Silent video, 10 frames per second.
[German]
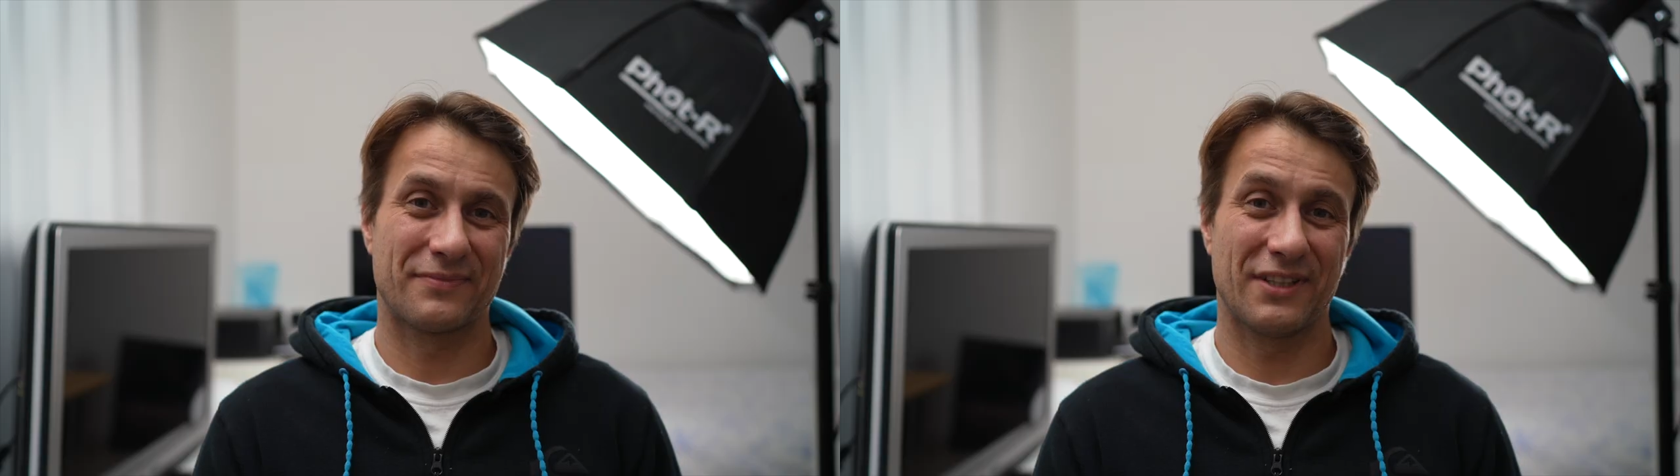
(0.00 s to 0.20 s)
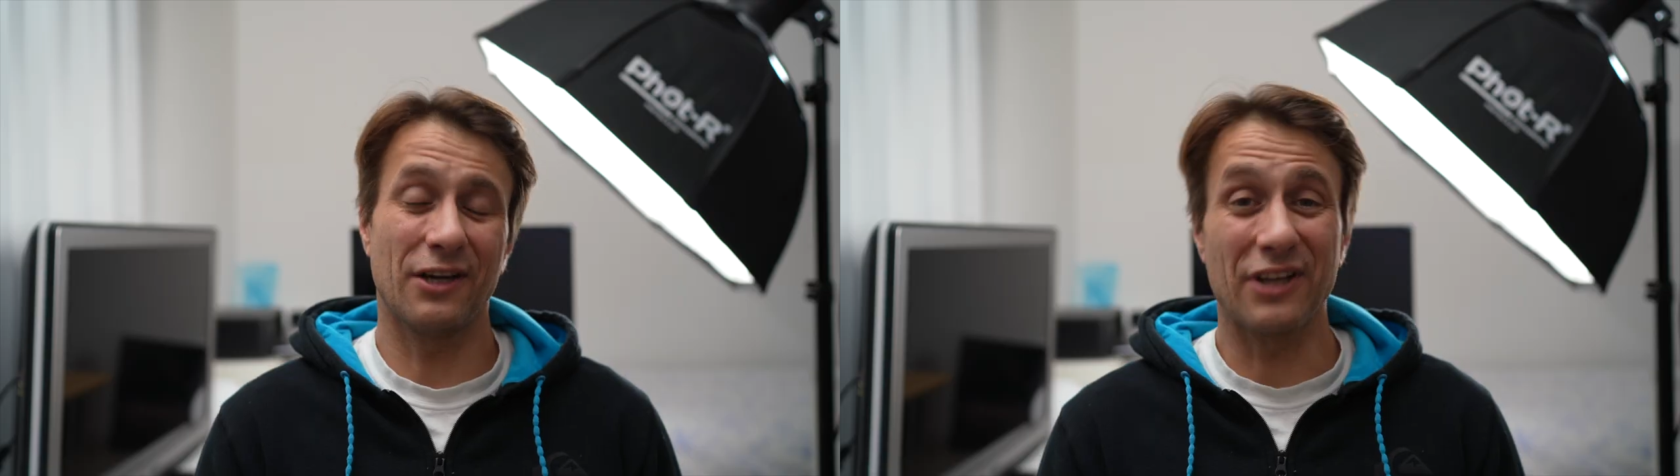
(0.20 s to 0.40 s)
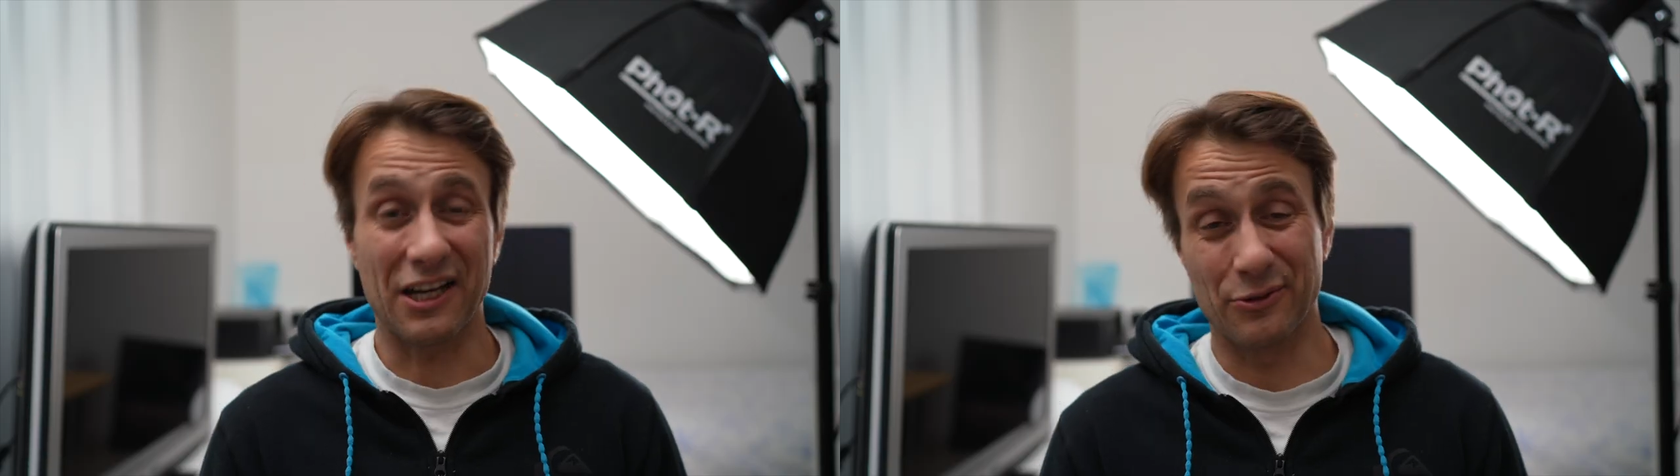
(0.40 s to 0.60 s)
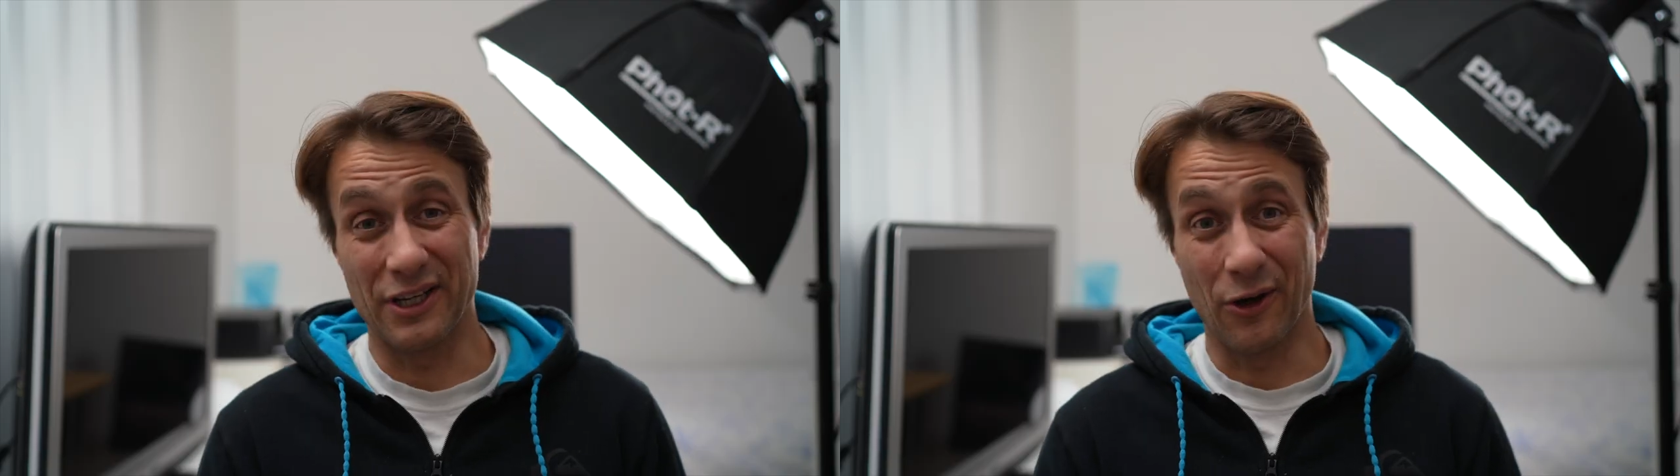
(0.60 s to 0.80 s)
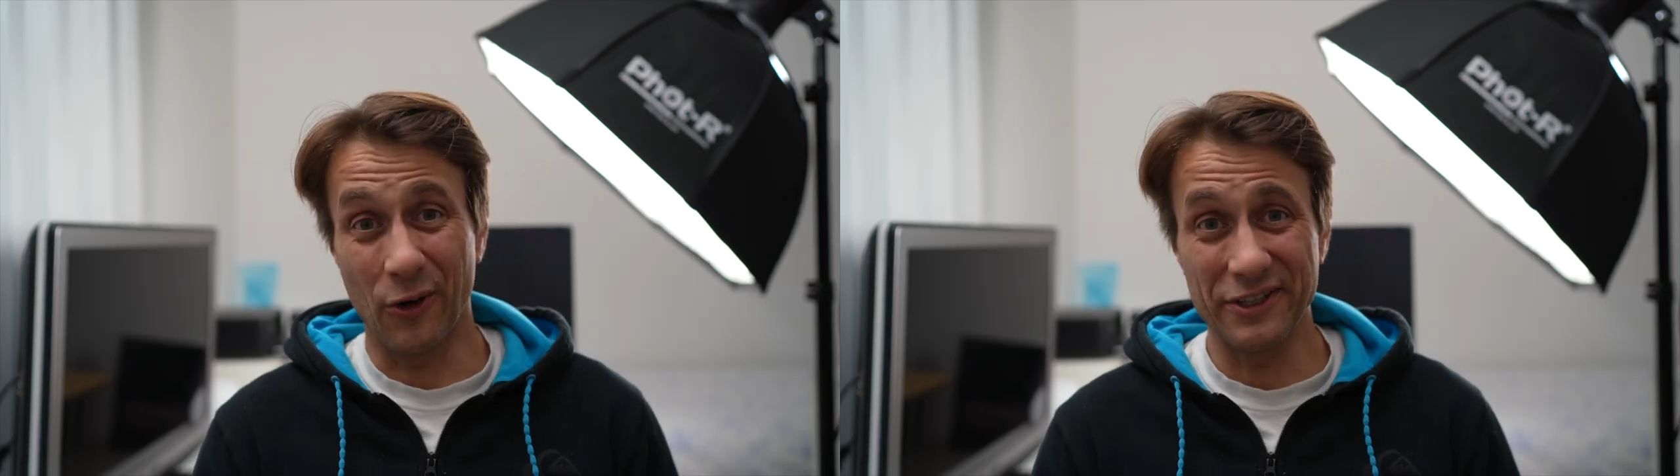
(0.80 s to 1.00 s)
Ja, und
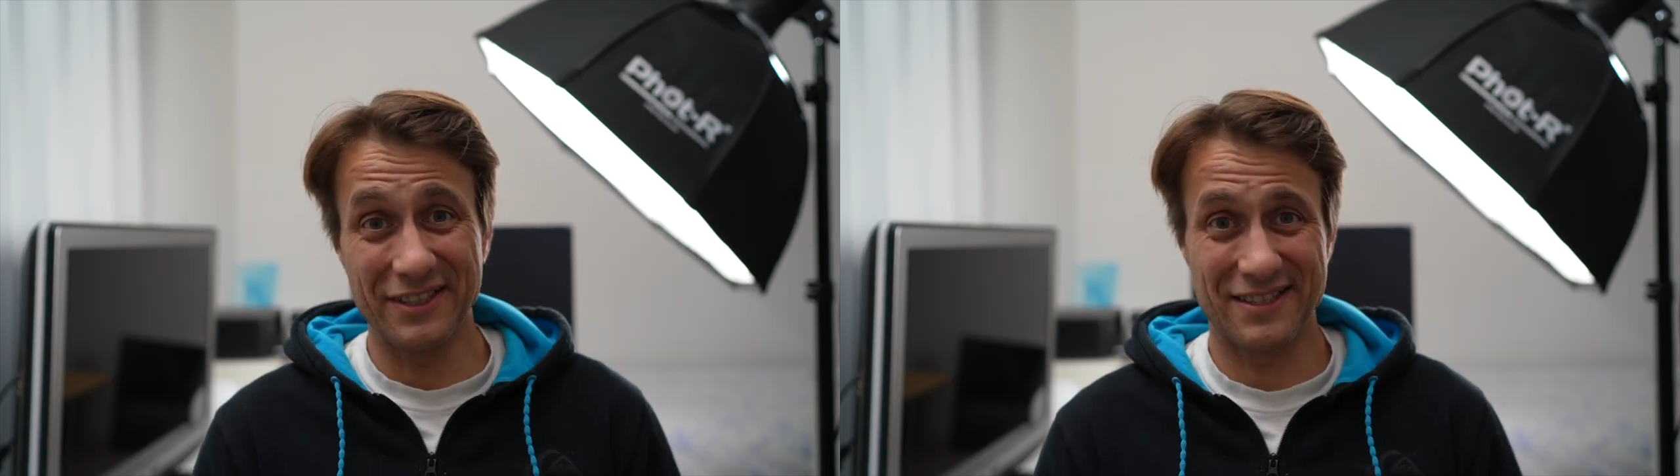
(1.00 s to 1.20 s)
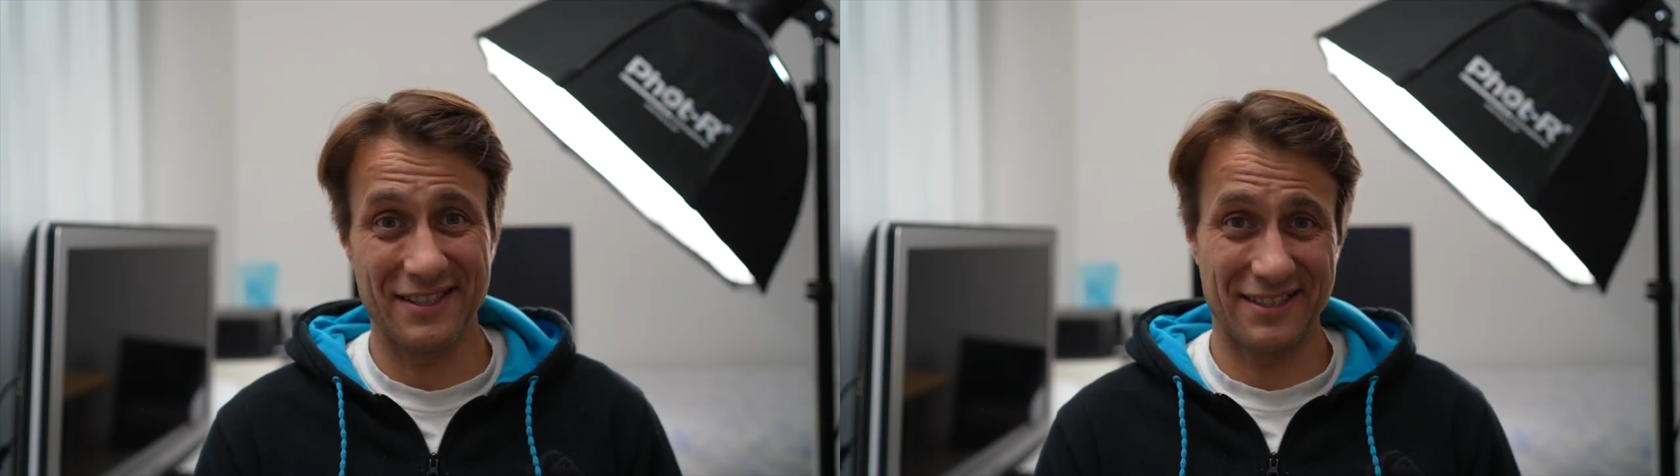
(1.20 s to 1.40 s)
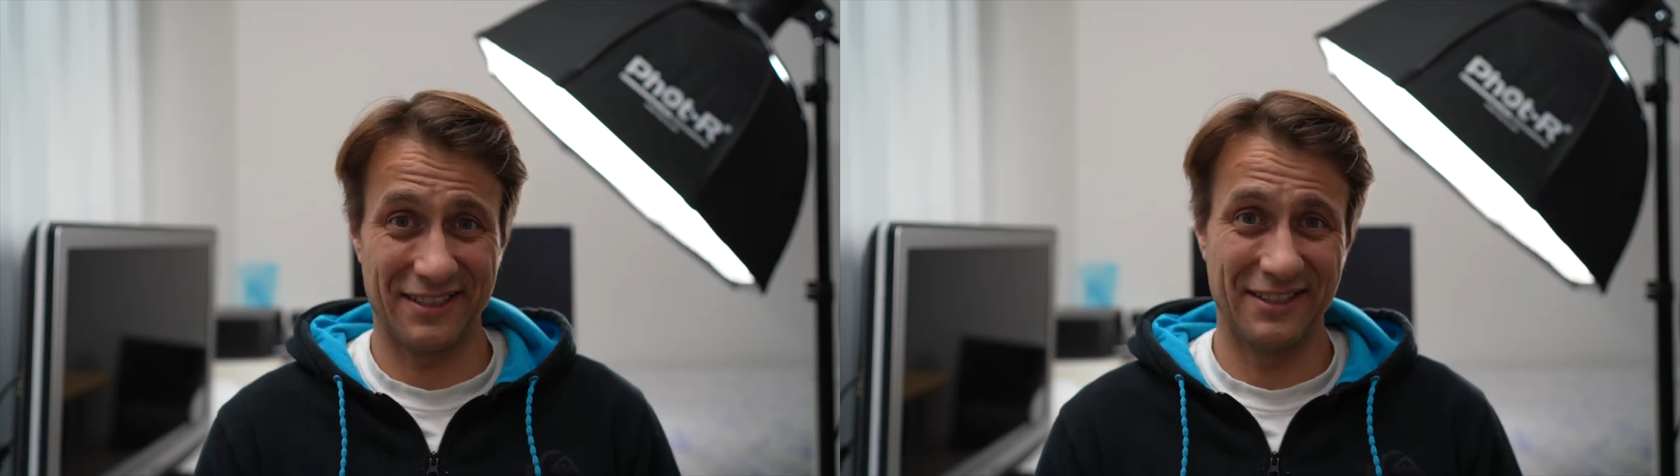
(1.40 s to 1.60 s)
aktuell heute sitze